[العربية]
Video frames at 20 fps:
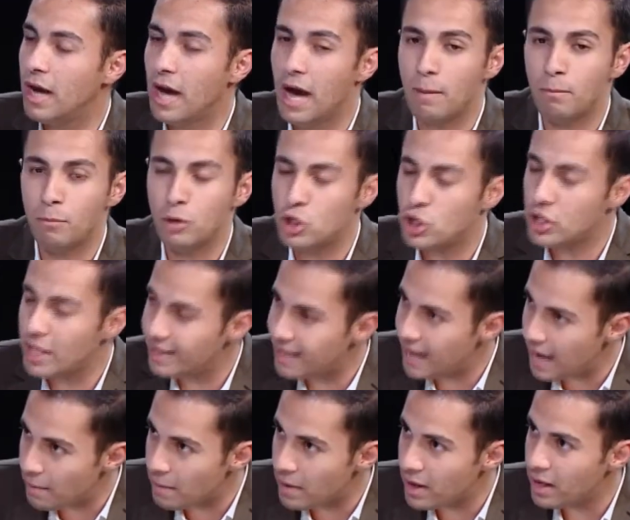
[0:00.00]

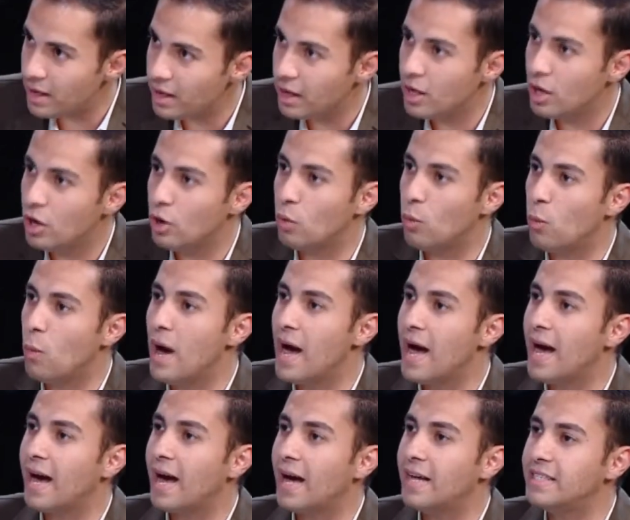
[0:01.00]
مستدامه
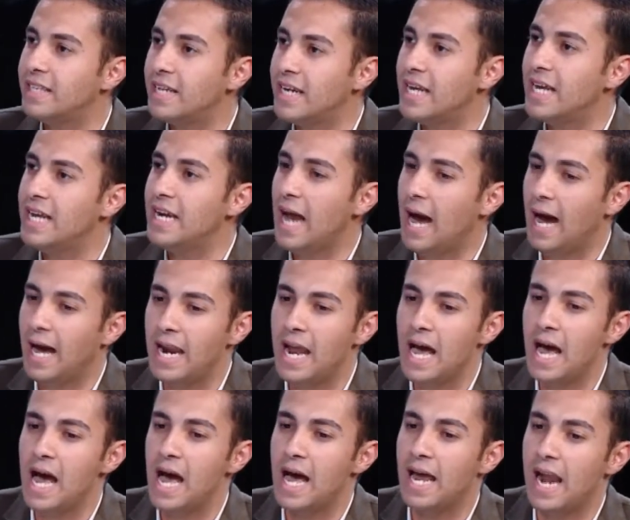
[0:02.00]
وقادرين
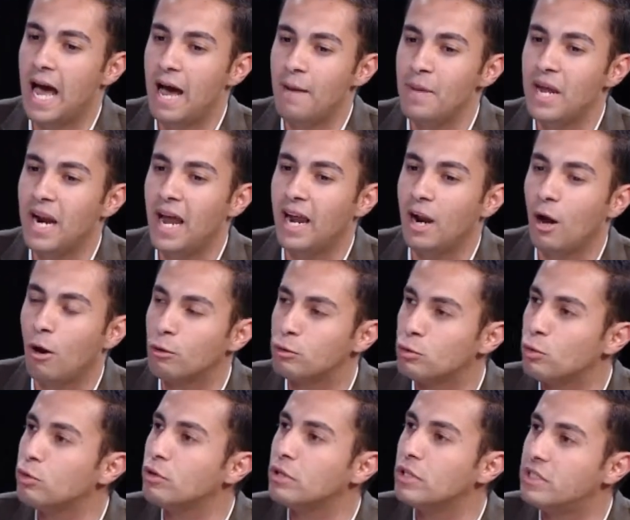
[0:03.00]
على العمل على
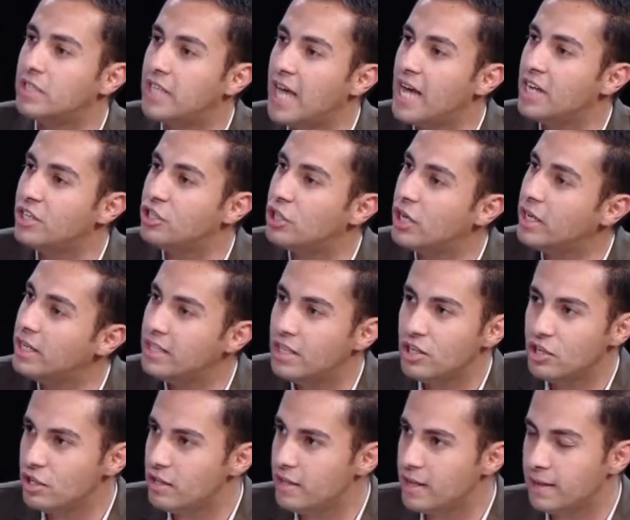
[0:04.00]
خطوط انتاج جيده
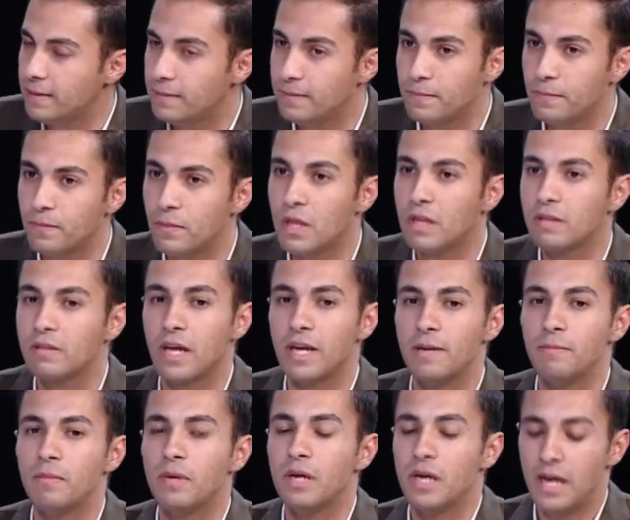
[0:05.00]
جدا. نعم. طيب
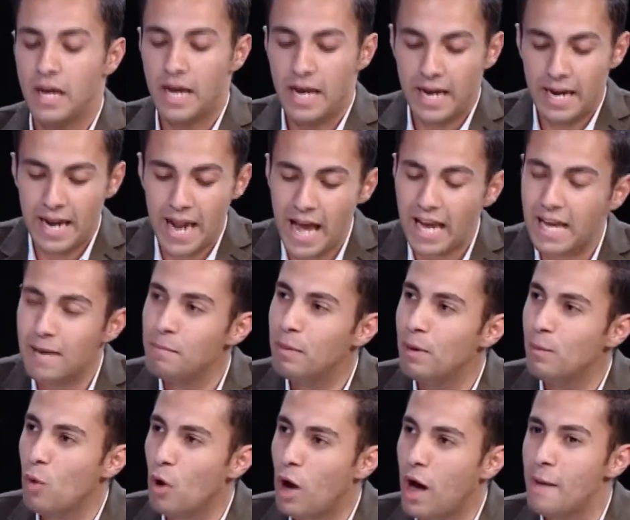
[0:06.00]
لكن
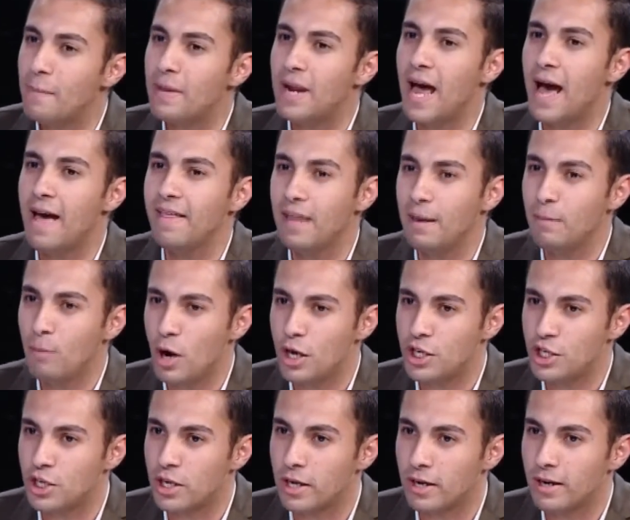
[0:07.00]
بالمقابل هذا
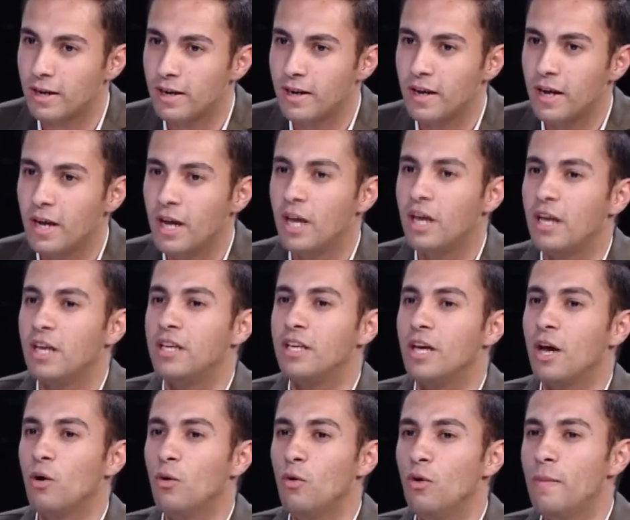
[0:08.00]
المؤشر
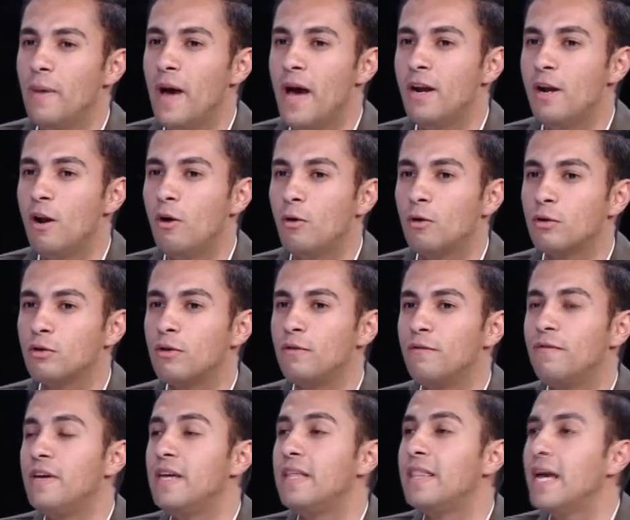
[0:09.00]
يقول بان الاردن
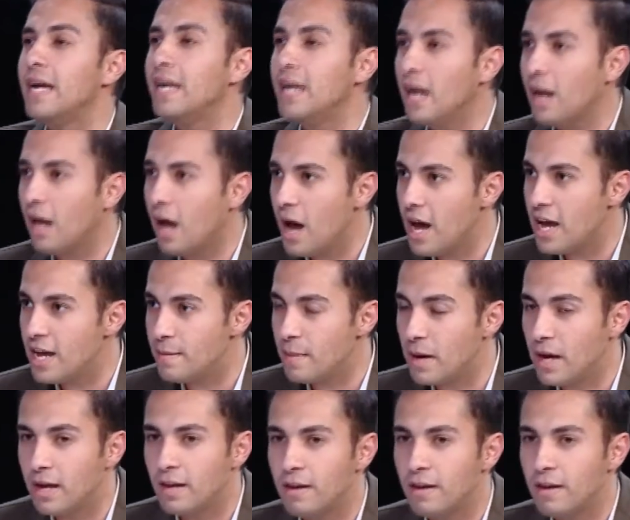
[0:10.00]
في ذيل القائمه